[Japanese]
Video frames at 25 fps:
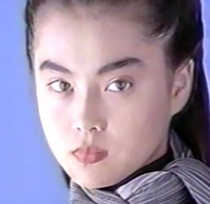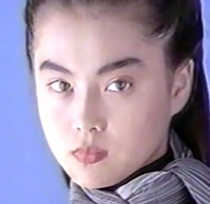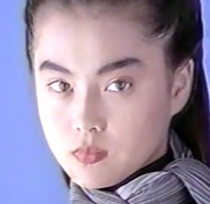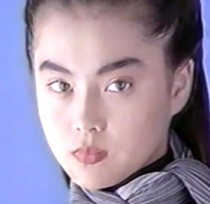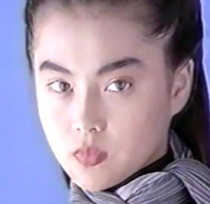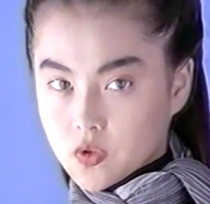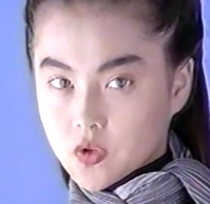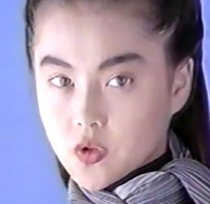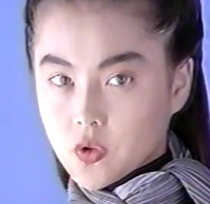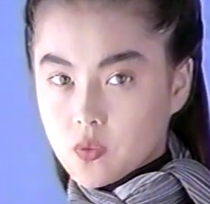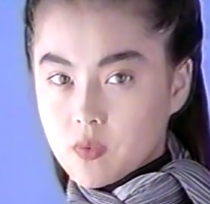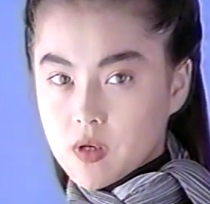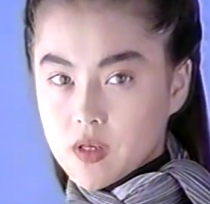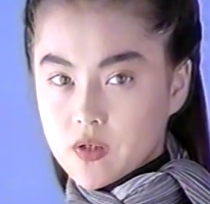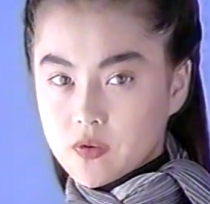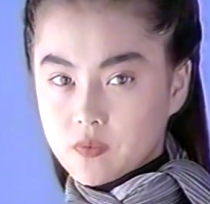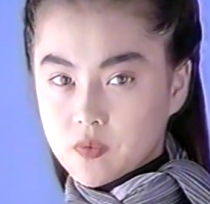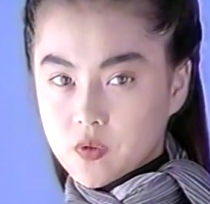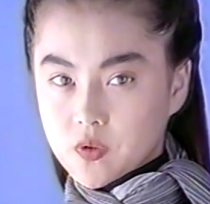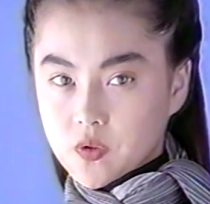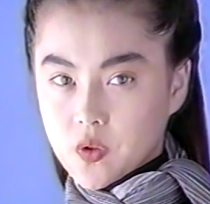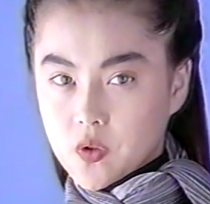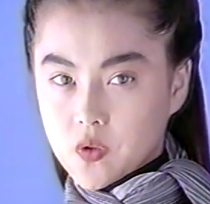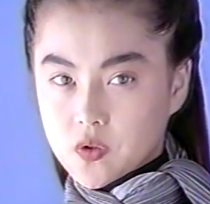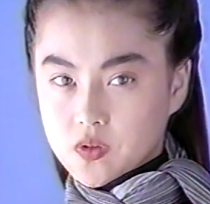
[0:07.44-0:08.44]
求める
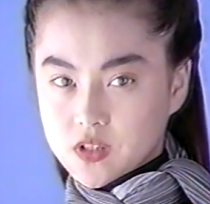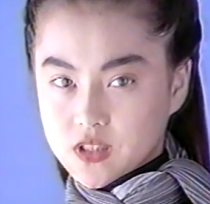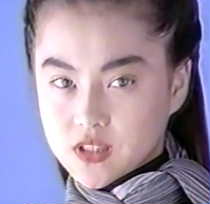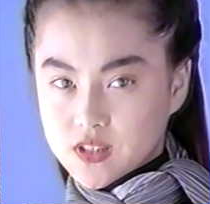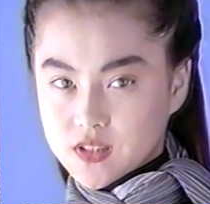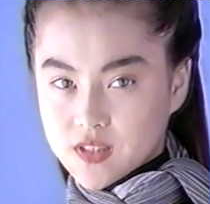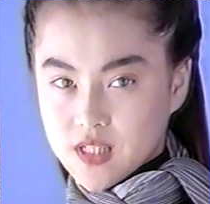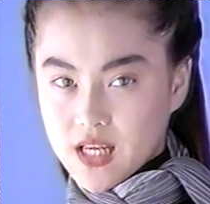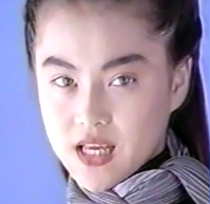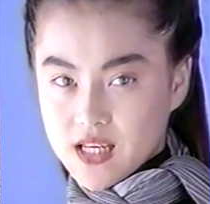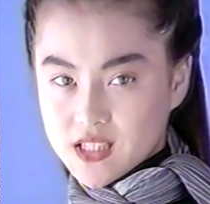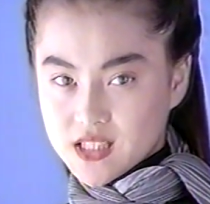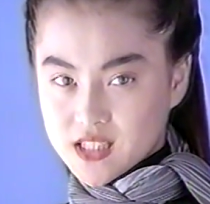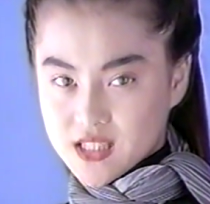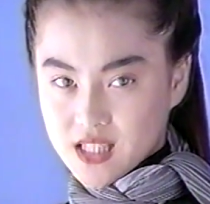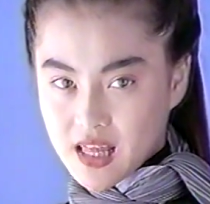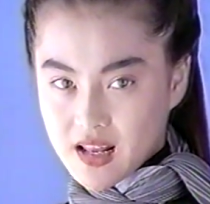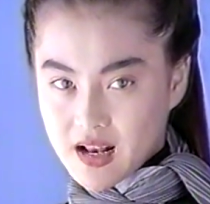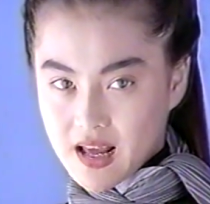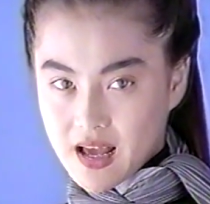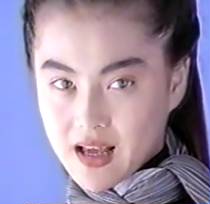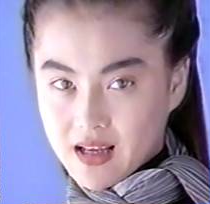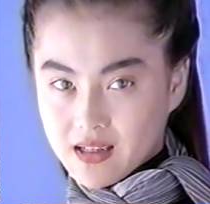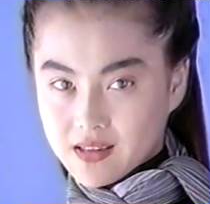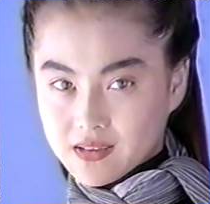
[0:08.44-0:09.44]
ものを実現し
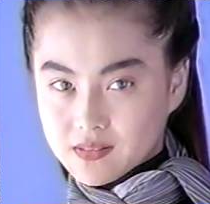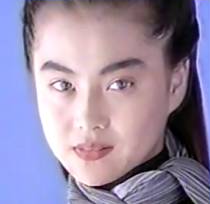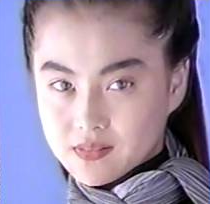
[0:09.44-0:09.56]
たら